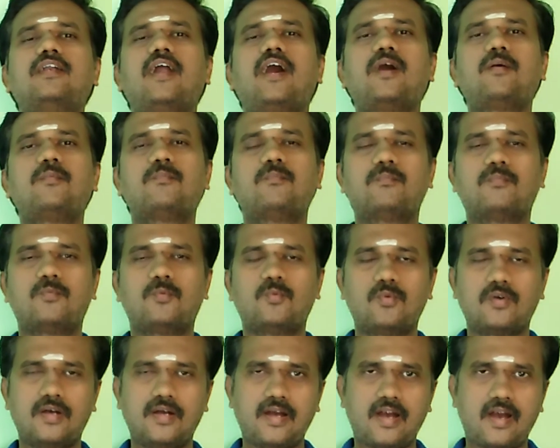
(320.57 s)
நாம்
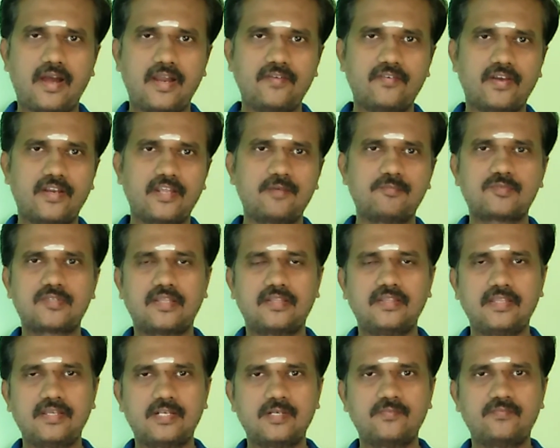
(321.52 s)
உங்கள் அனைவரையும்
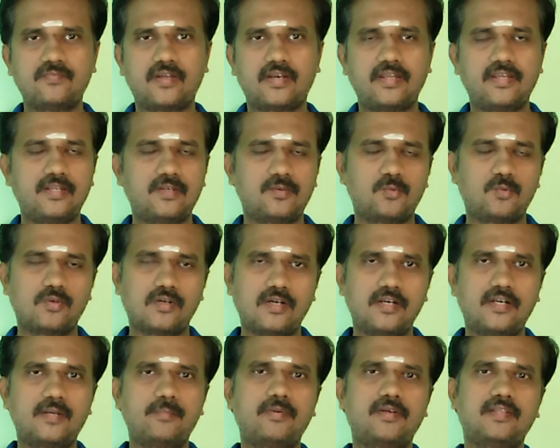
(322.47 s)
சந்திக்கும் வரை
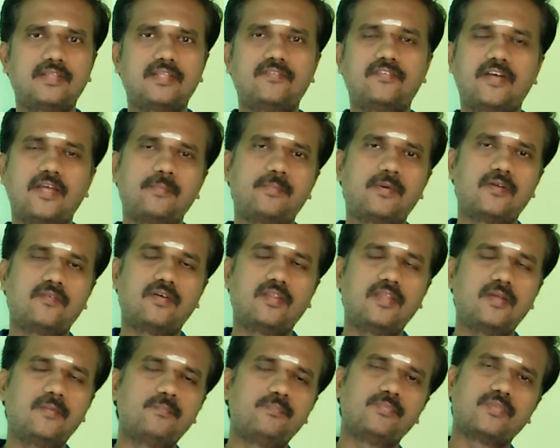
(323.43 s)
உங்களிடமிருந்து
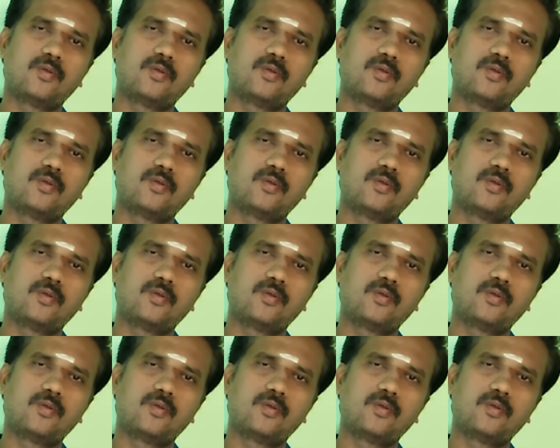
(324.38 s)
விடைபெறுவது